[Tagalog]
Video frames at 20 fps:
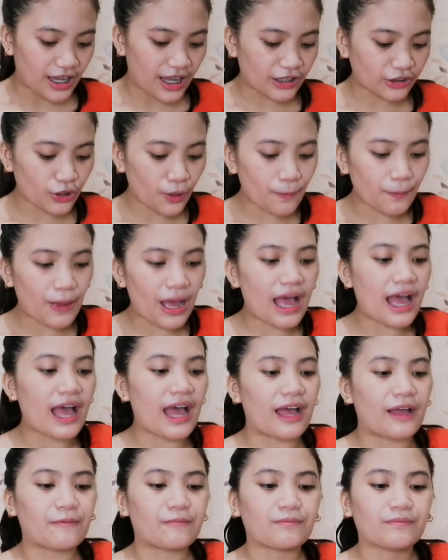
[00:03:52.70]
Eto
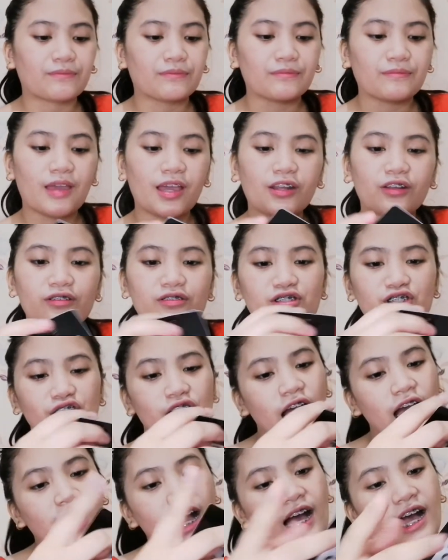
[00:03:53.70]
pa. Meron
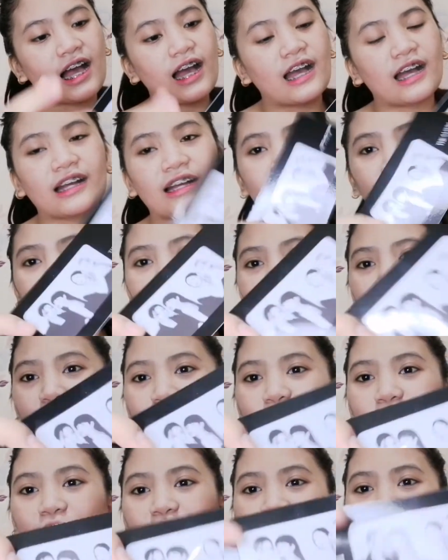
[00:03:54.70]
siyang eto
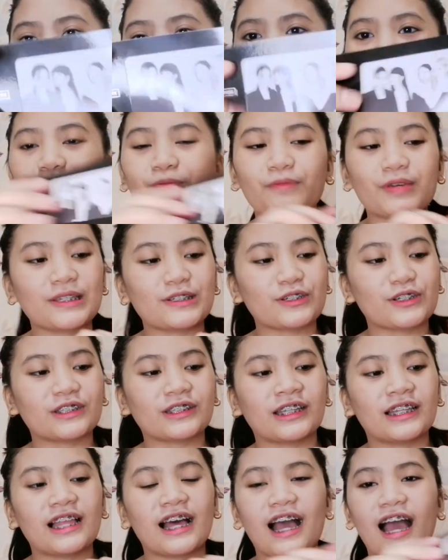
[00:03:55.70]
oh, yung picture
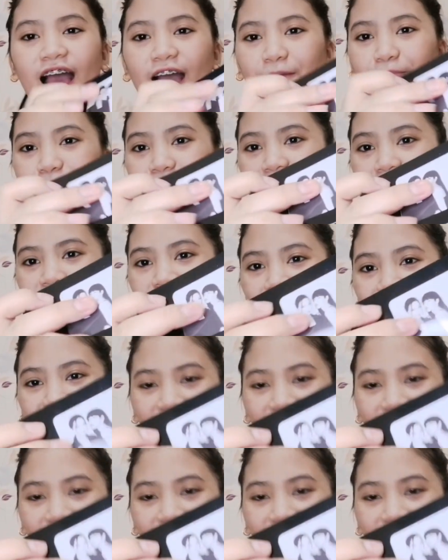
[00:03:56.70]
na lang apat.